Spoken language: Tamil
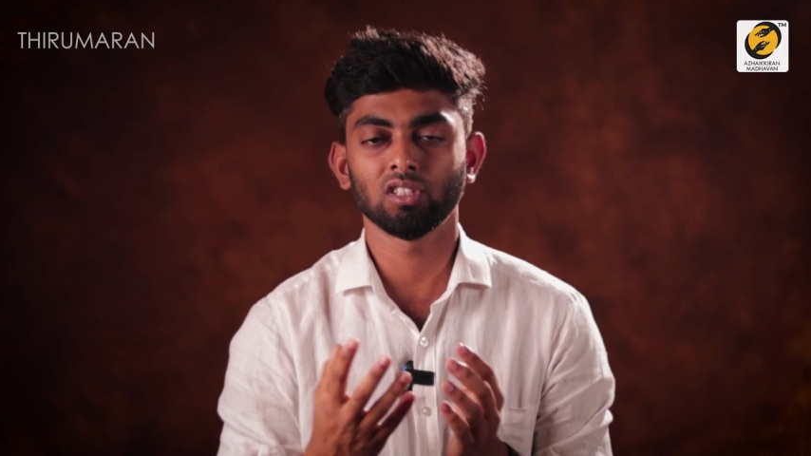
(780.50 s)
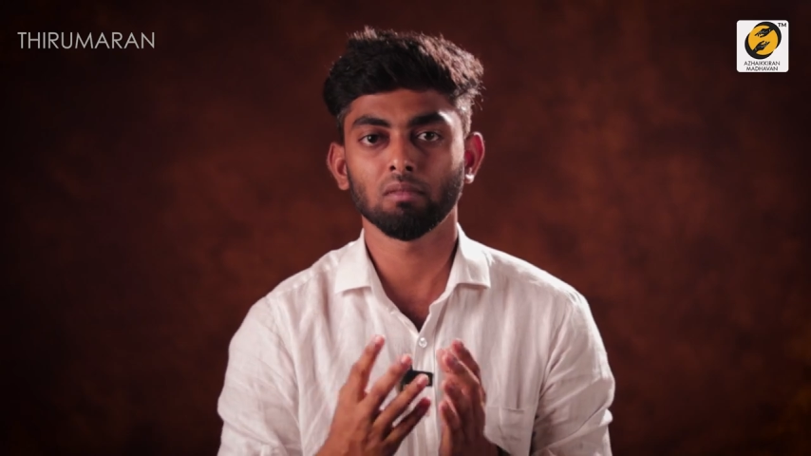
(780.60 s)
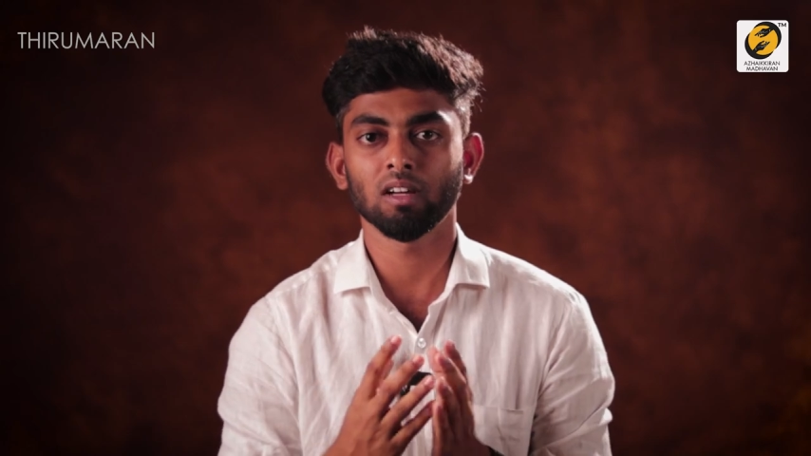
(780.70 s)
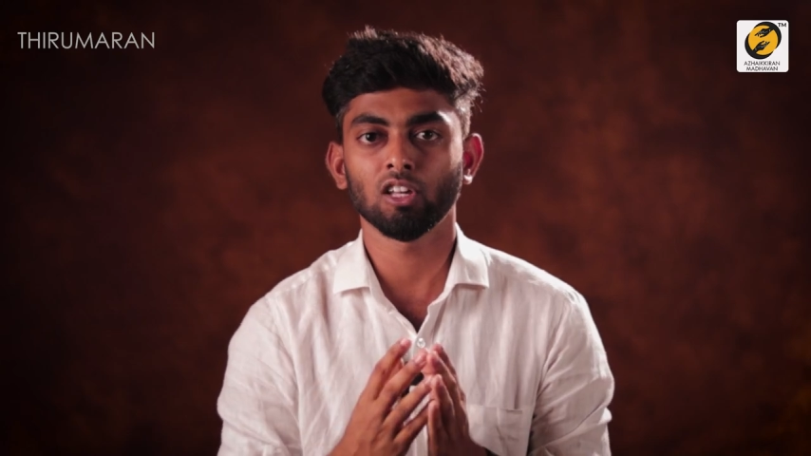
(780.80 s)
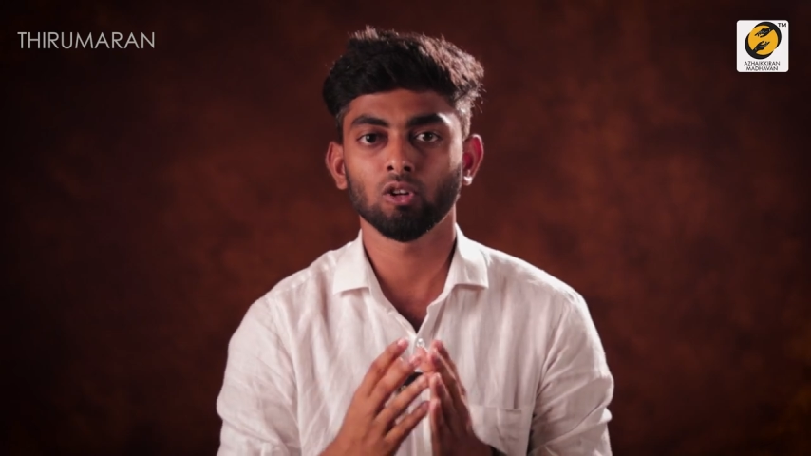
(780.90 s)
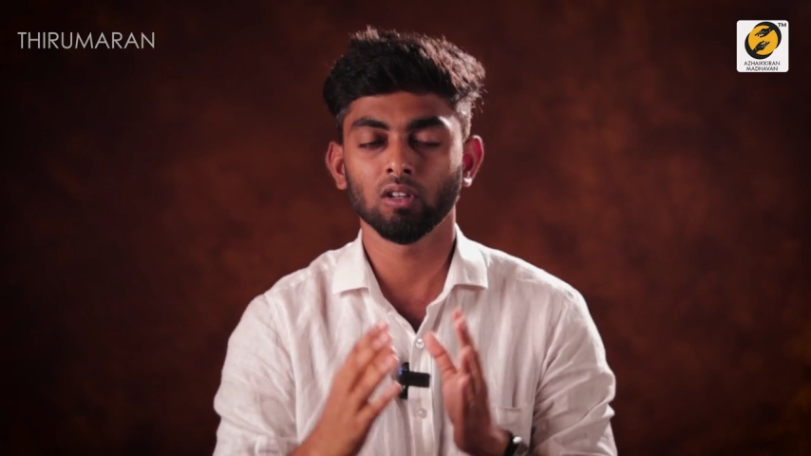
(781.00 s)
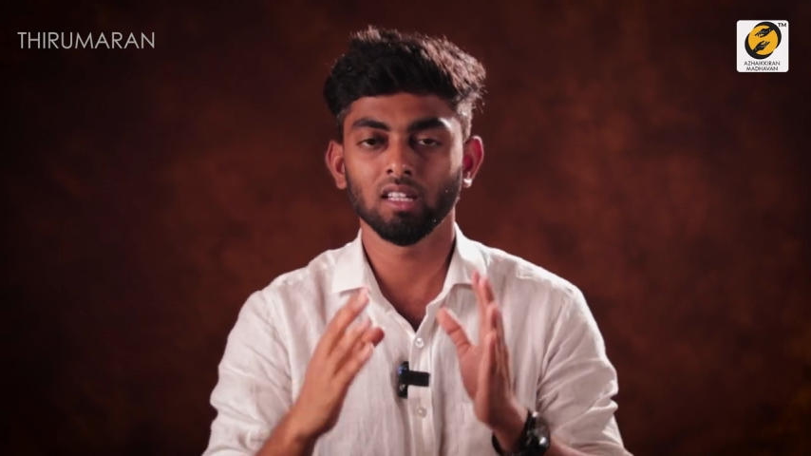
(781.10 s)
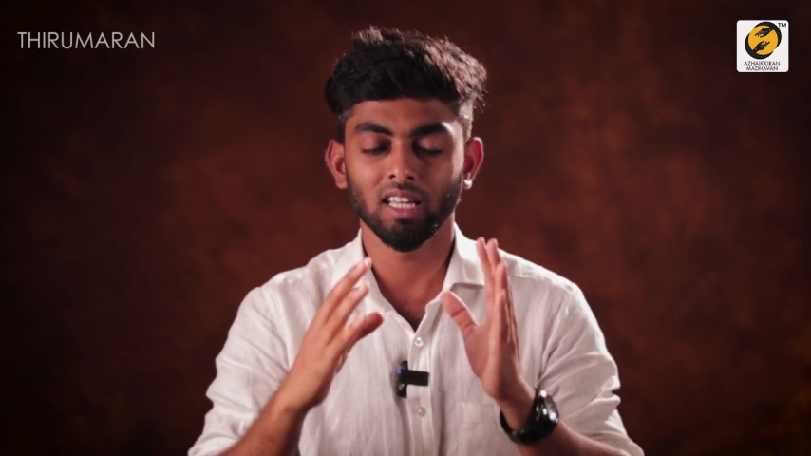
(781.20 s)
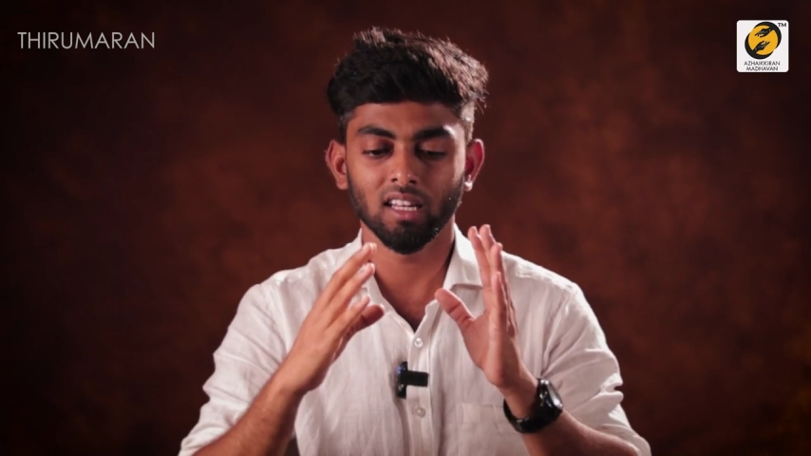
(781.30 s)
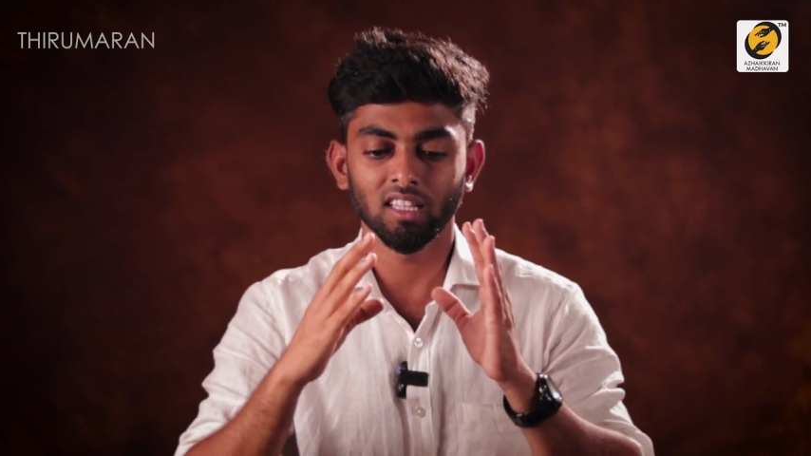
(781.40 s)
ஒரு விஷயமா தான் இருக்கும்
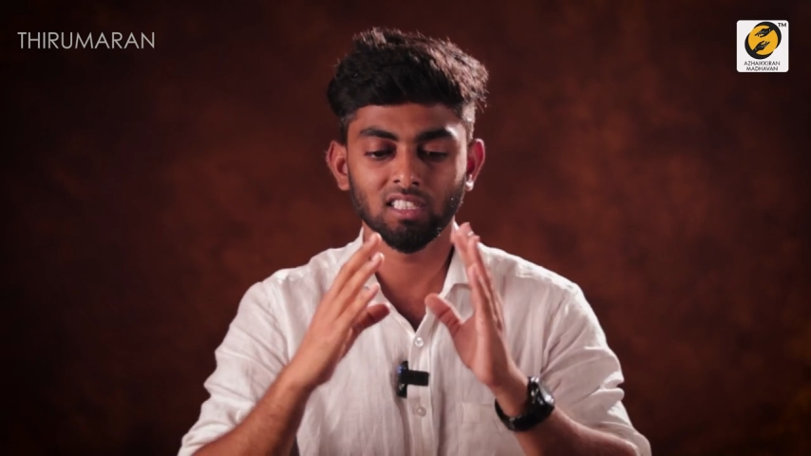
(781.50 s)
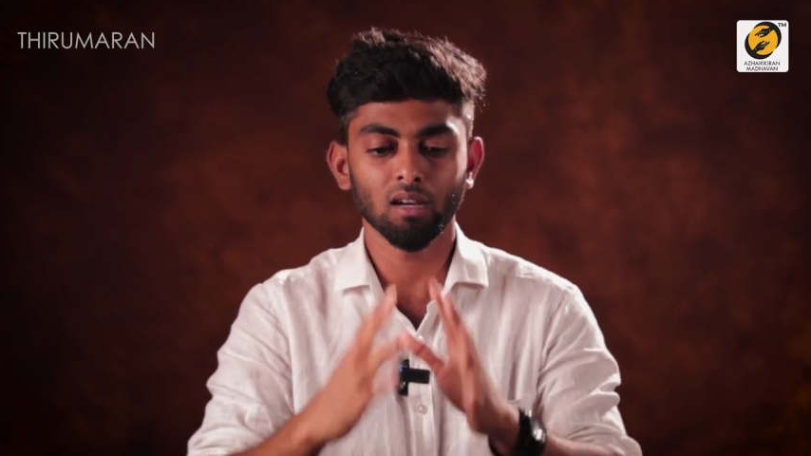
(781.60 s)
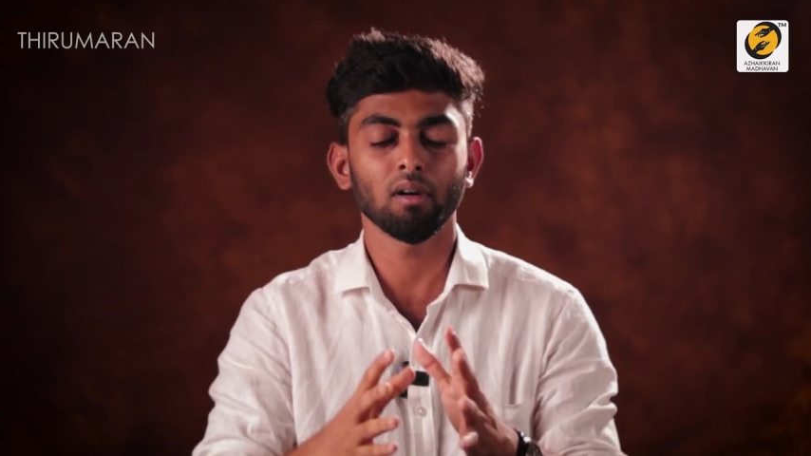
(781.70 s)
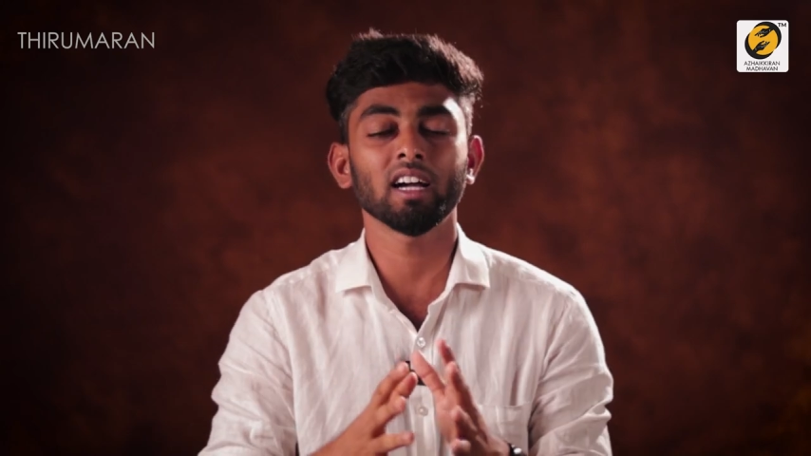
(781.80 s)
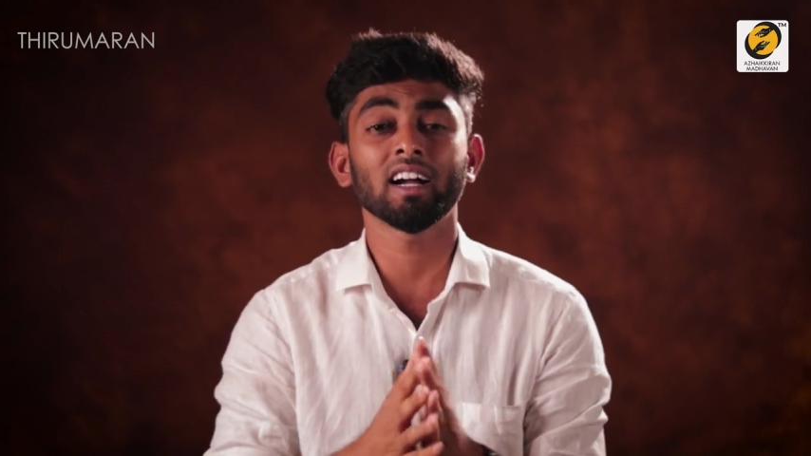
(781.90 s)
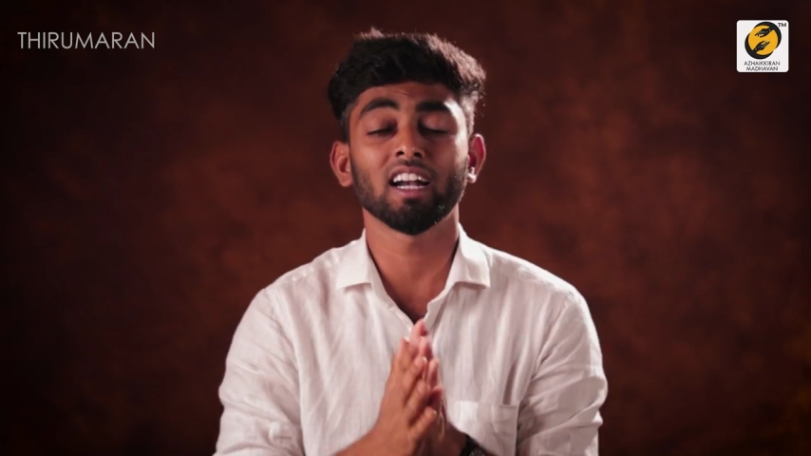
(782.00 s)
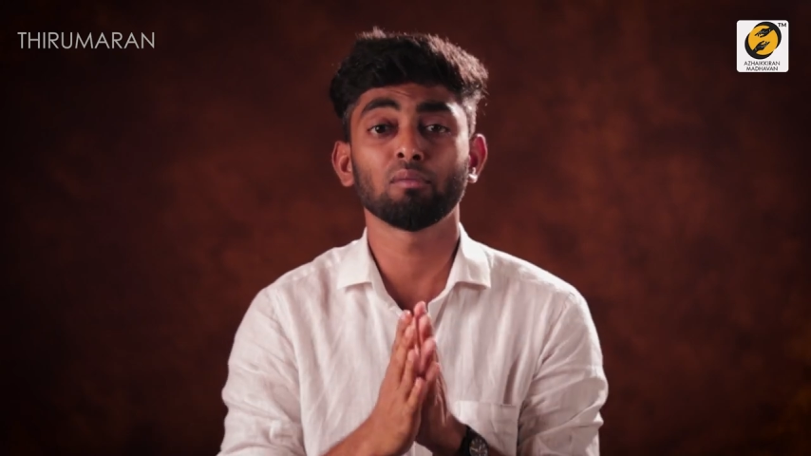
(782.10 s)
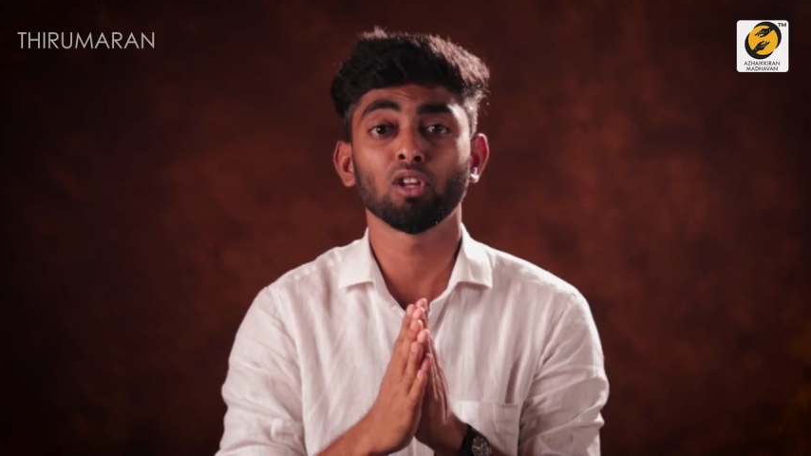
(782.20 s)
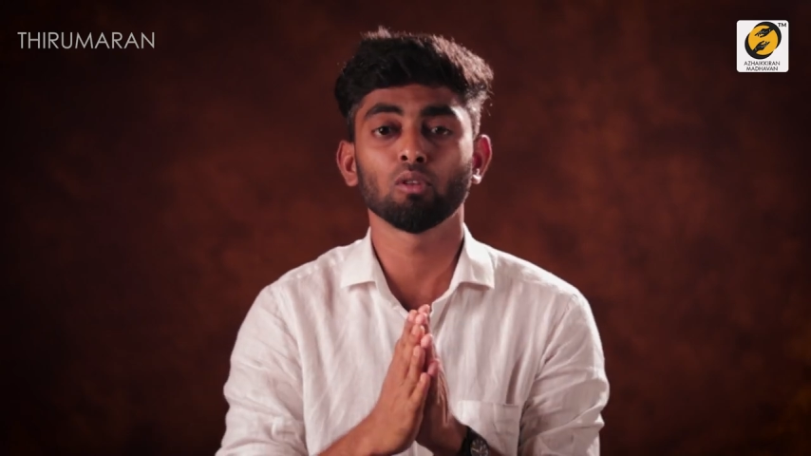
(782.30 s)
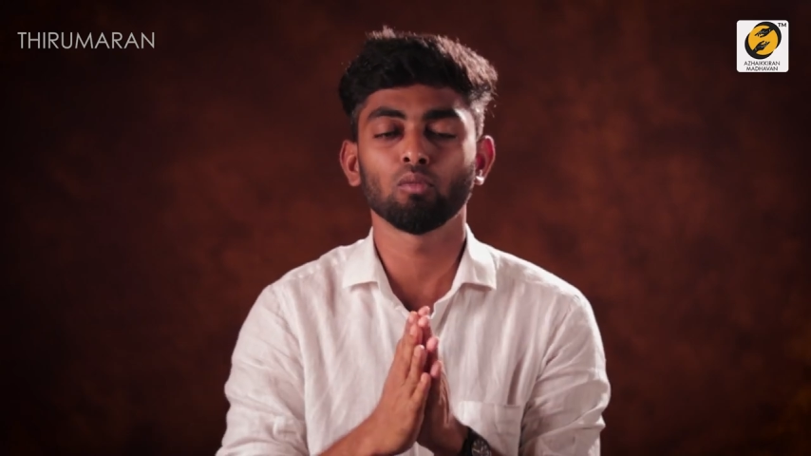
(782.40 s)
இது நீங்கள் நிச்சயமாக
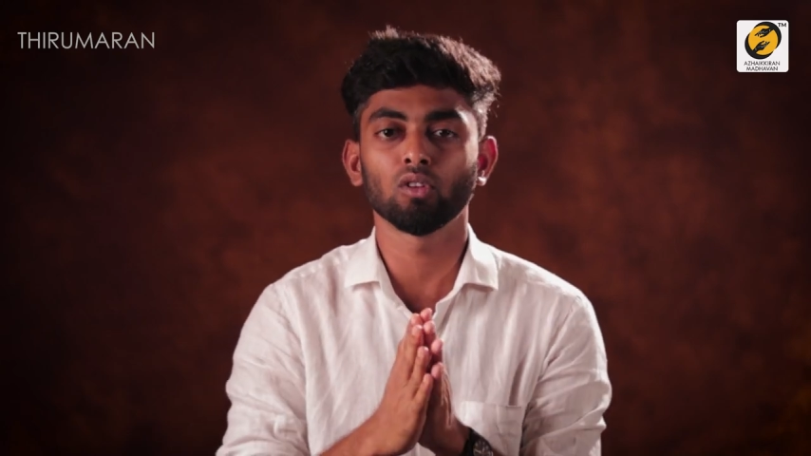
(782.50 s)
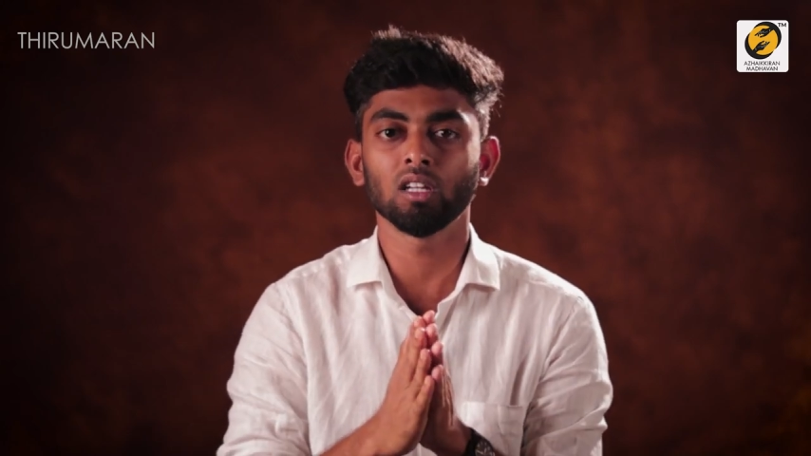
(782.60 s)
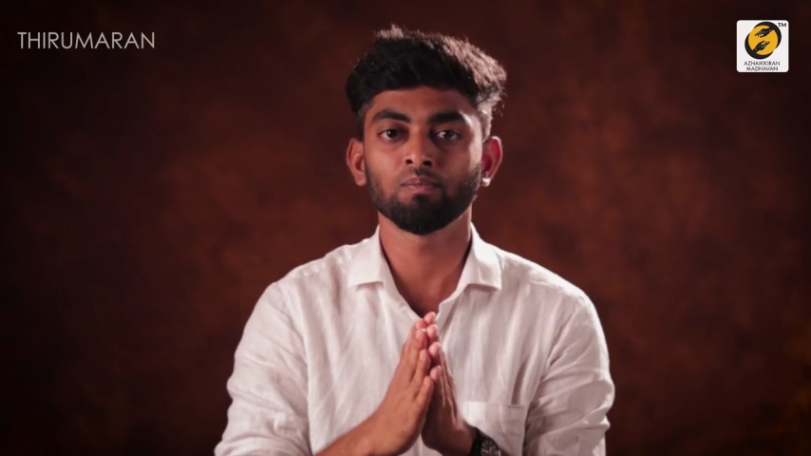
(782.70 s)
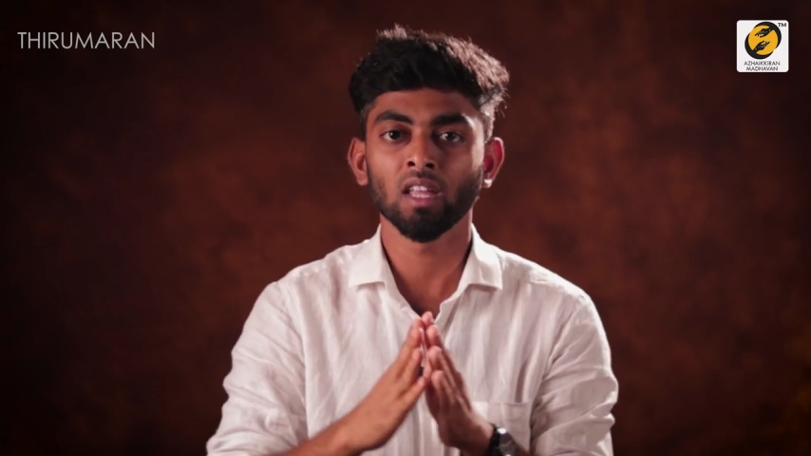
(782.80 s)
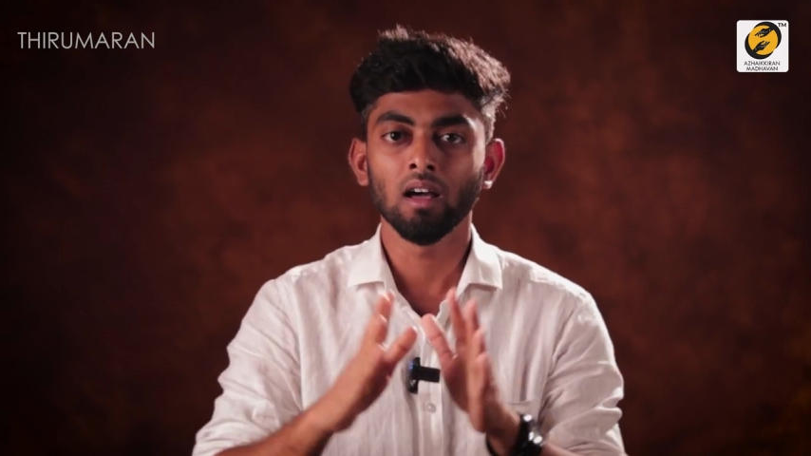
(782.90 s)
கடைபிடிக்கும் போது